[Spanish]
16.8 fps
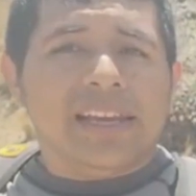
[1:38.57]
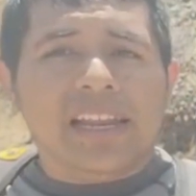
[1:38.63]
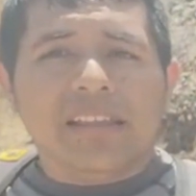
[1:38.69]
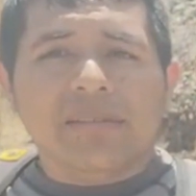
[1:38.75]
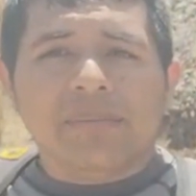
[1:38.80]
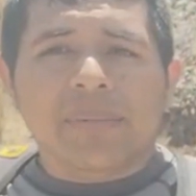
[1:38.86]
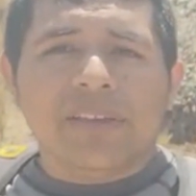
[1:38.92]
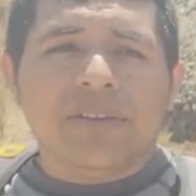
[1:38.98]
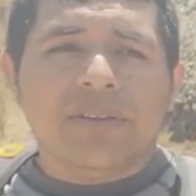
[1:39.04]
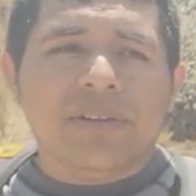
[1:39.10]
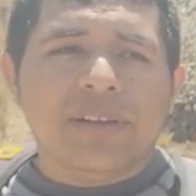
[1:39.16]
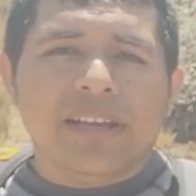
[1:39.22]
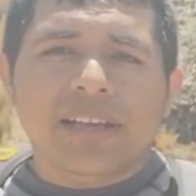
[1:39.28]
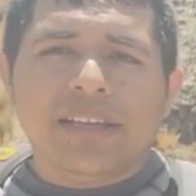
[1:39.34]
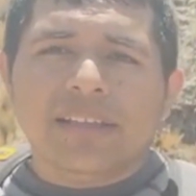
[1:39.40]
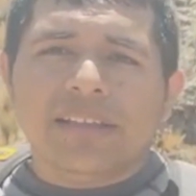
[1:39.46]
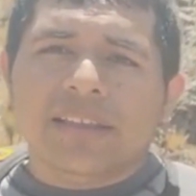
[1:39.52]
que en español
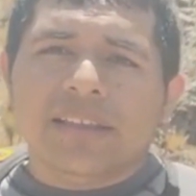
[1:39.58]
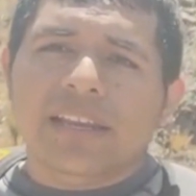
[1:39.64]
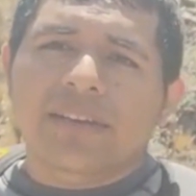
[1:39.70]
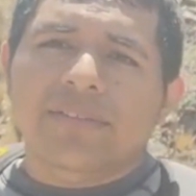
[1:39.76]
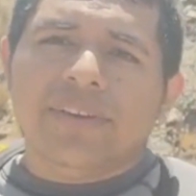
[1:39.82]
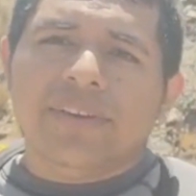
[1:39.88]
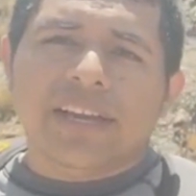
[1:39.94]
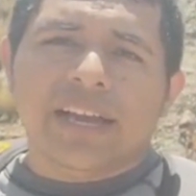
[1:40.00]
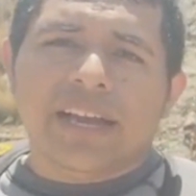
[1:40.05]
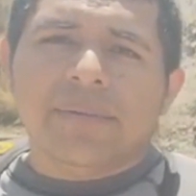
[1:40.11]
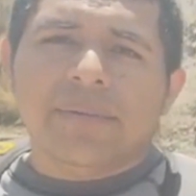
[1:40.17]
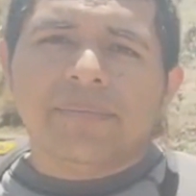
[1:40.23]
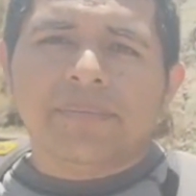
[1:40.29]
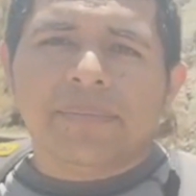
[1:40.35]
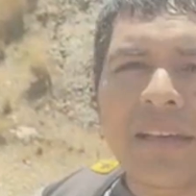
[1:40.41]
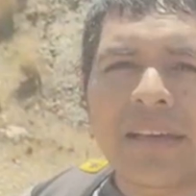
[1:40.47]
significa